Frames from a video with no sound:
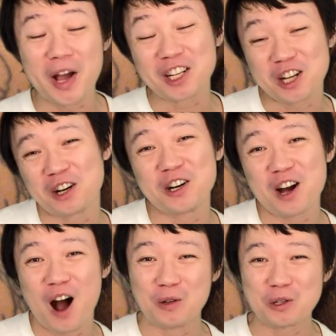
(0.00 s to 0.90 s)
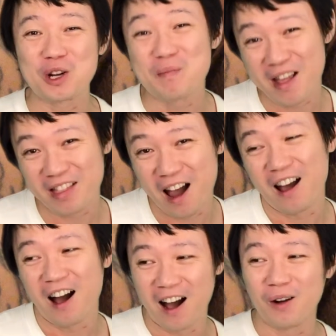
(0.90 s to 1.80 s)
也承认啊，我就是个变
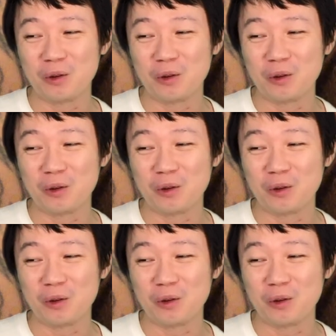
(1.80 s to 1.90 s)
态啊，